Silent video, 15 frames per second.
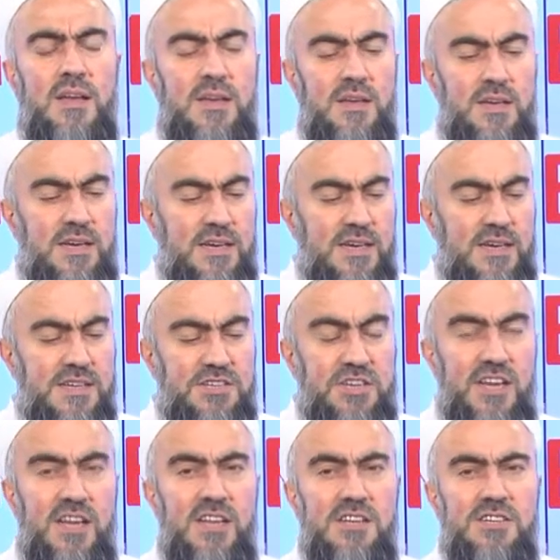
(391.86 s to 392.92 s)
e,
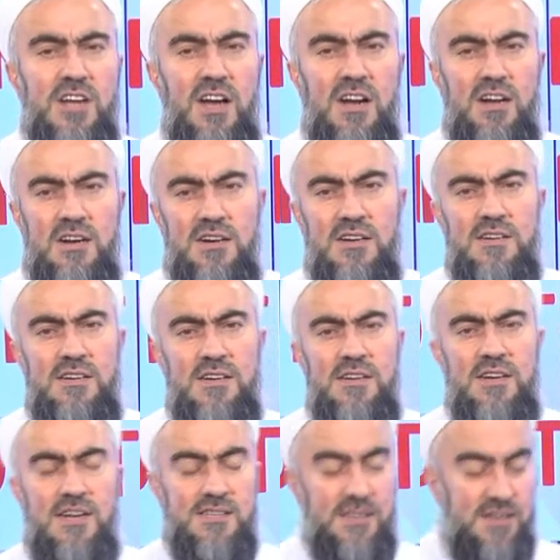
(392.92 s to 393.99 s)
çekilişi hak e,
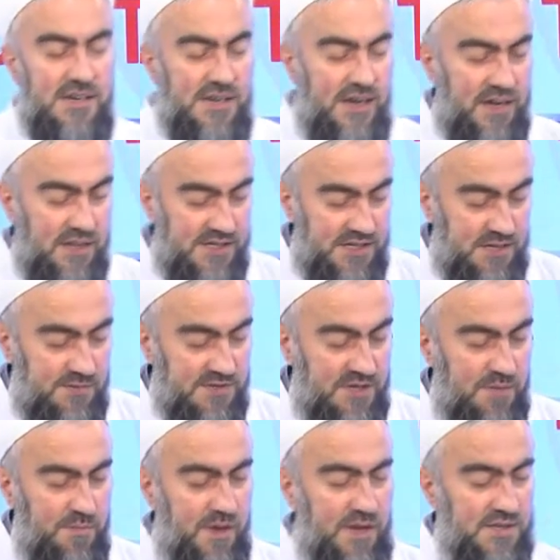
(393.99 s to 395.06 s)
kazanan
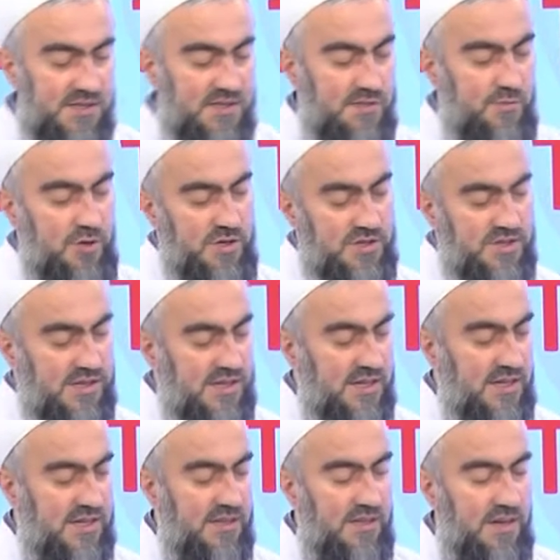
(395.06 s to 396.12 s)
kardeşlerimizden bazıları. Böyle satır
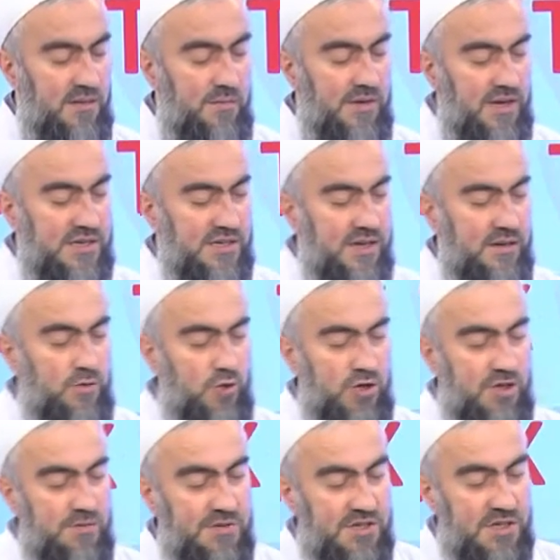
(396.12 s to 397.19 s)
atlayarak birkaç tane
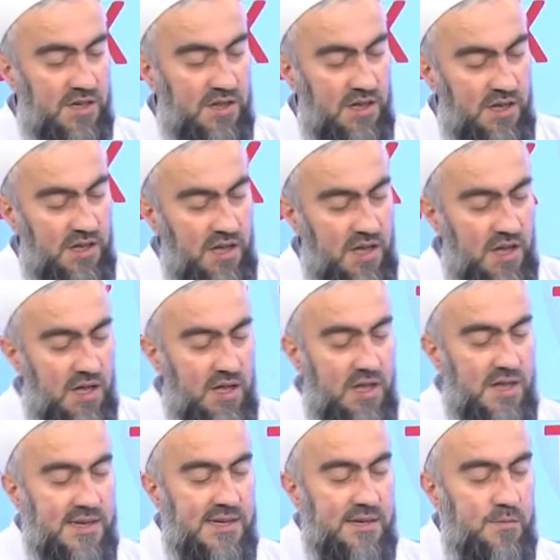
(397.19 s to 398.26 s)
okuyayım inşallah.
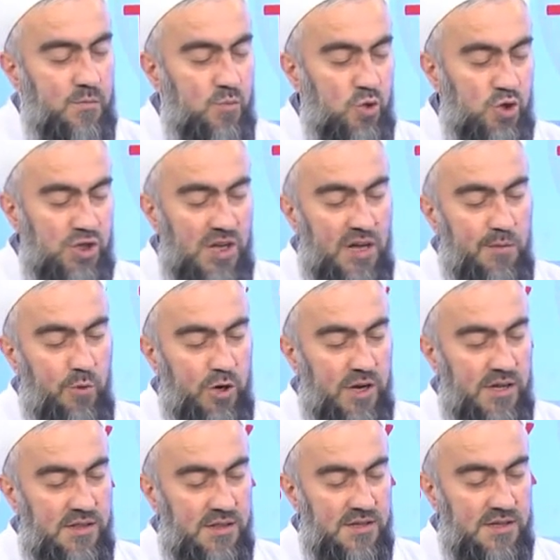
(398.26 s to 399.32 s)
Musa
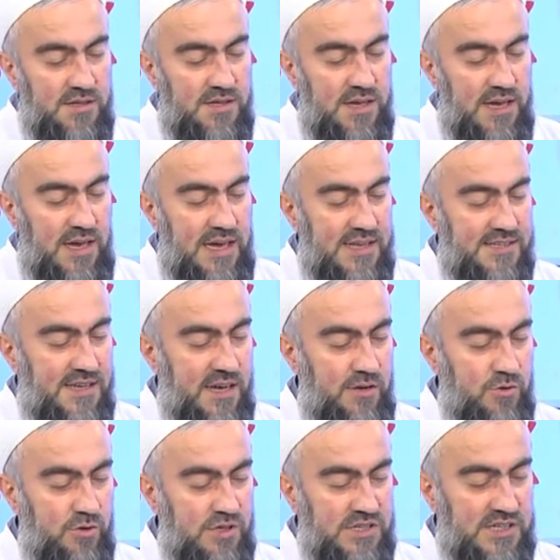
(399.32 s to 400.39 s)
Boran,
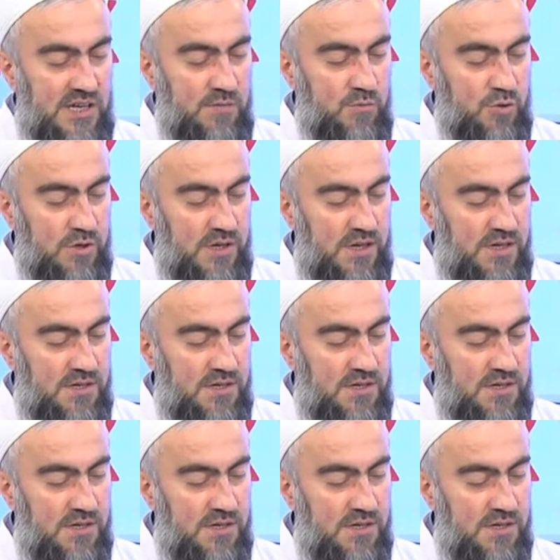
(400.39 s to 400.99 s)
Esenyurt İstanbul'dan.